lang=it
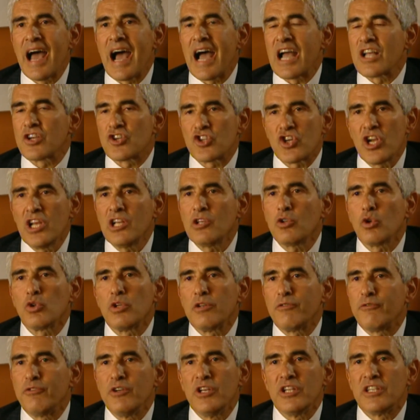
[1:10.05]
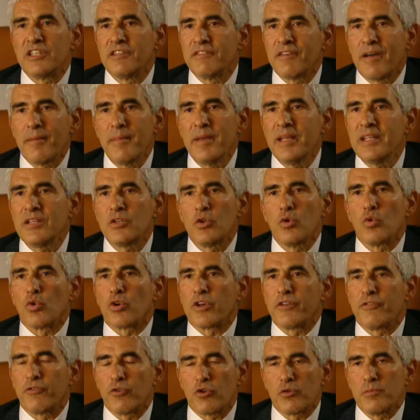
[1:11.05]
ha scelto definitivamente un
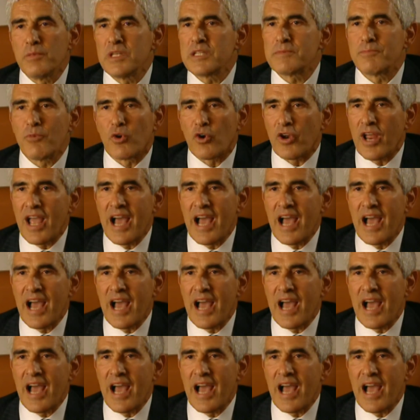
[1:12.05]
riformismo